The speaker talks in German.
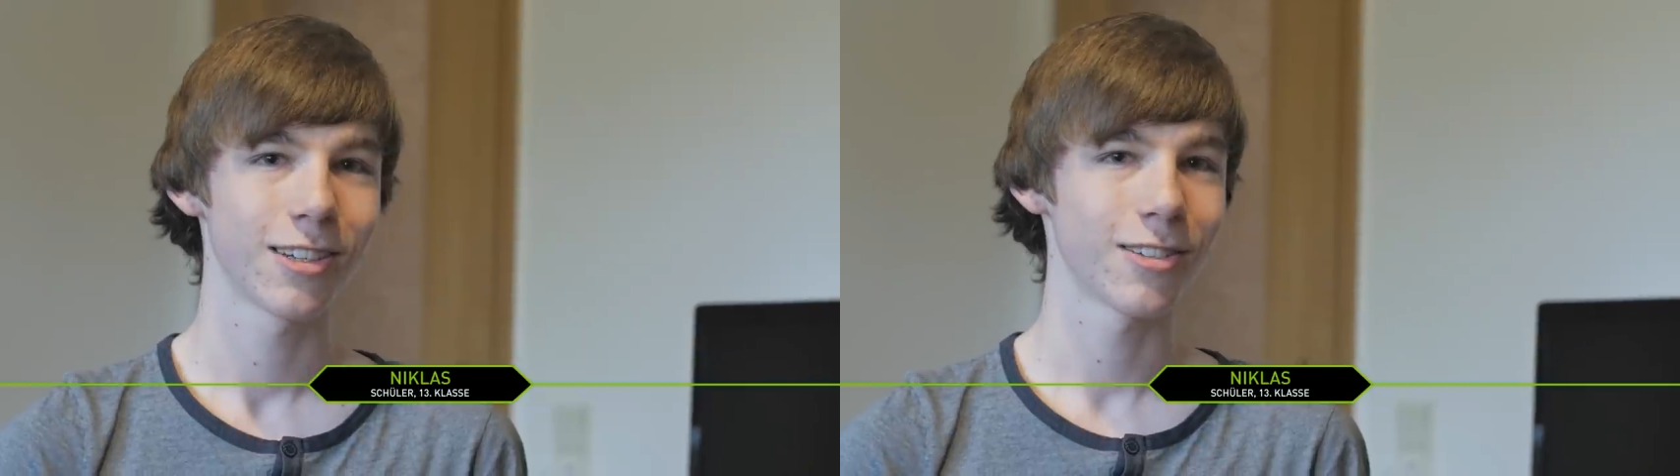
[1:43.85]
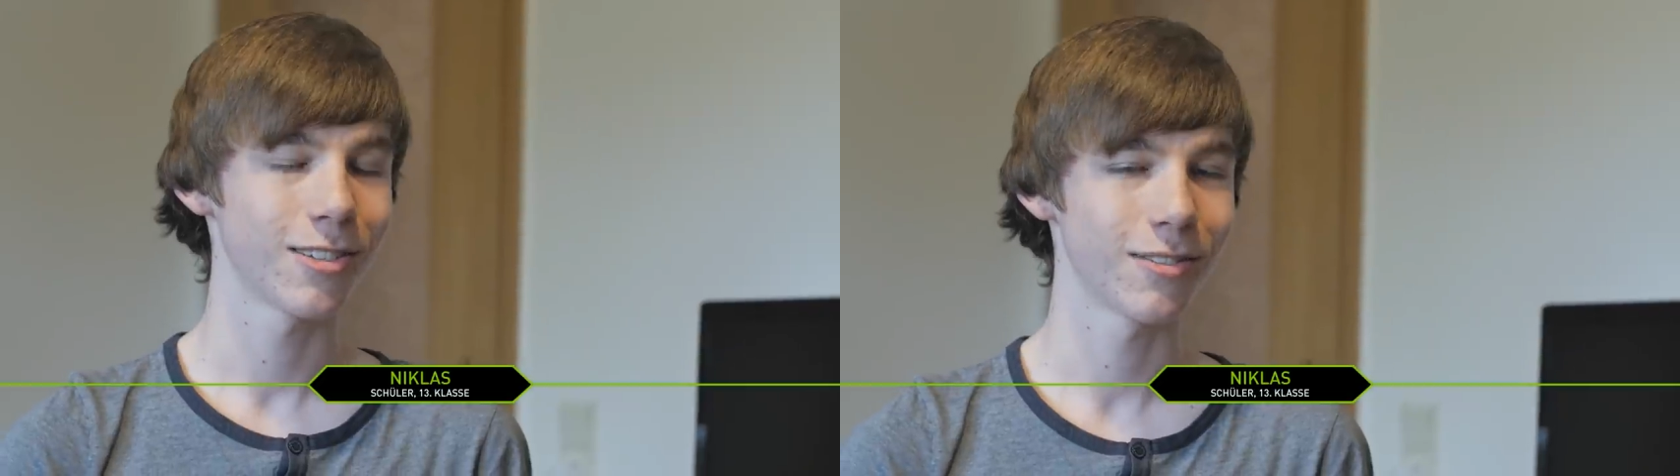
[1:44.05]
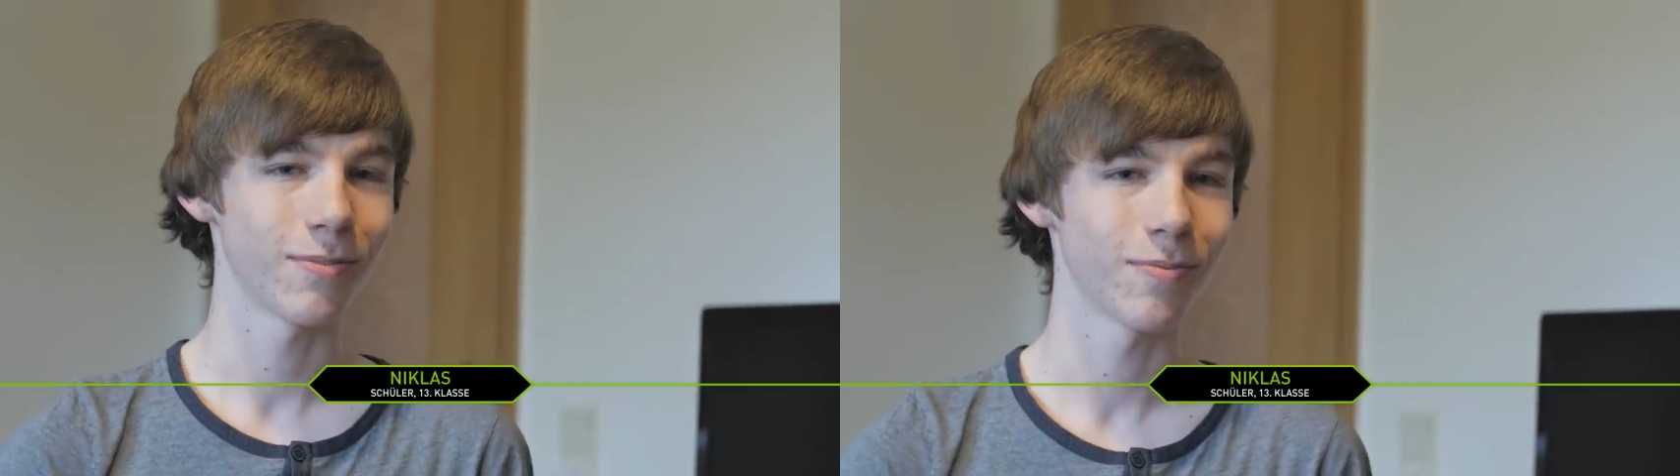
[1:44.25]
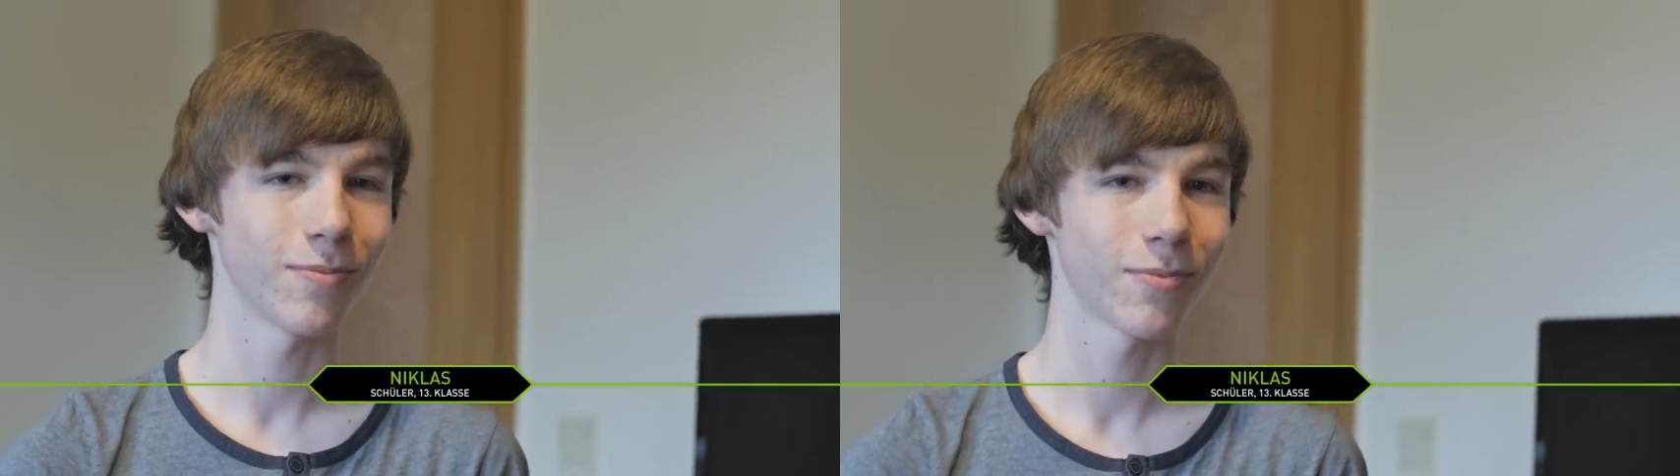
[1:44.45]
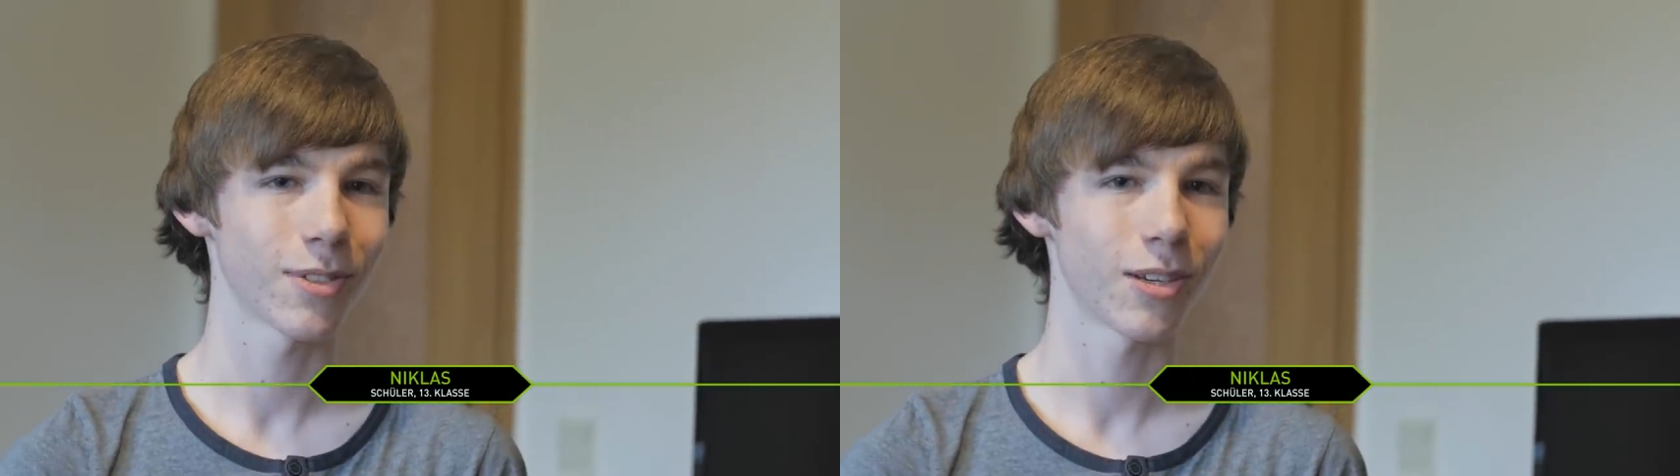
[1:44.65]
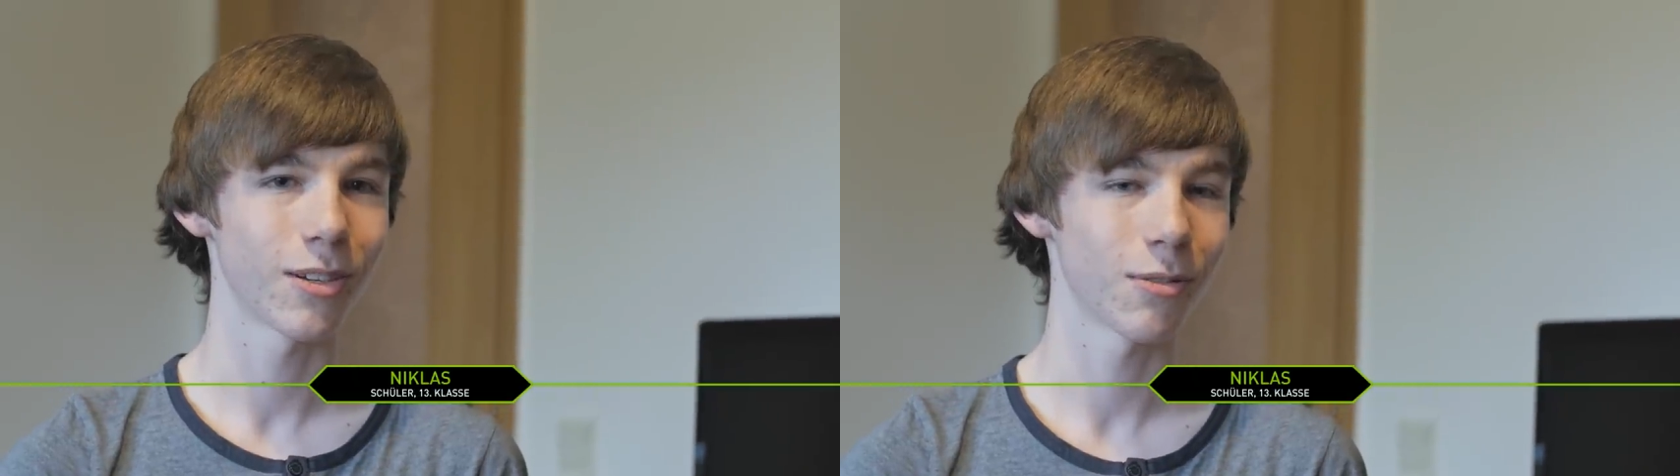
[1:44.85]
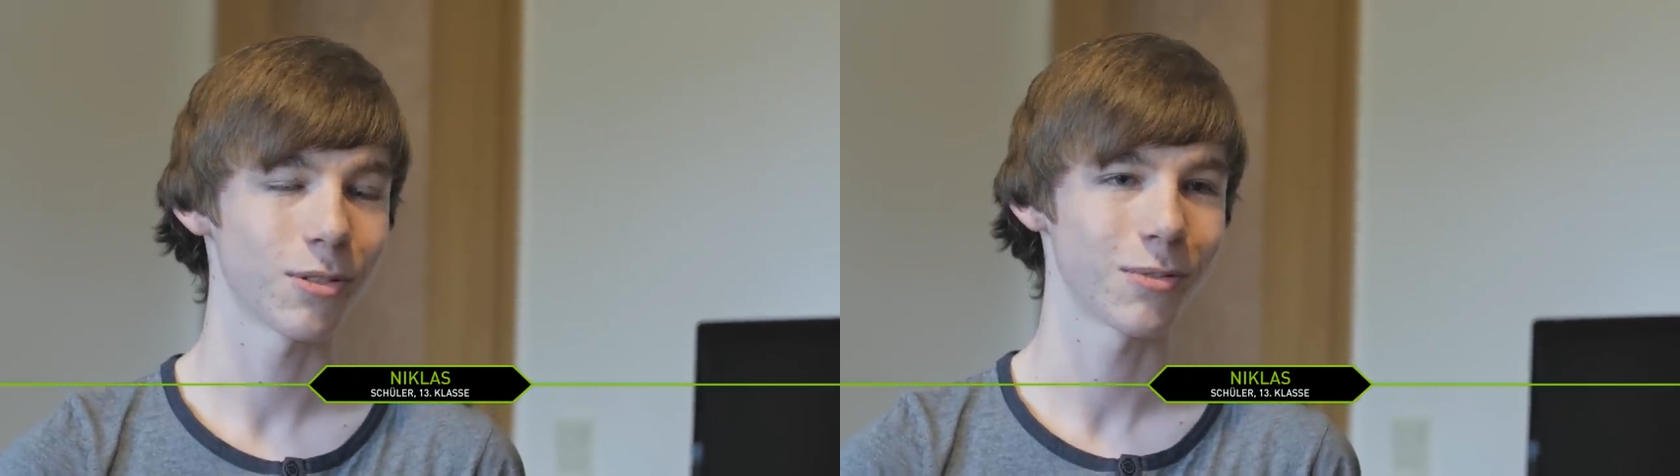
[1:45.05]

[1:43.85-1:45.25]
und dann habe ich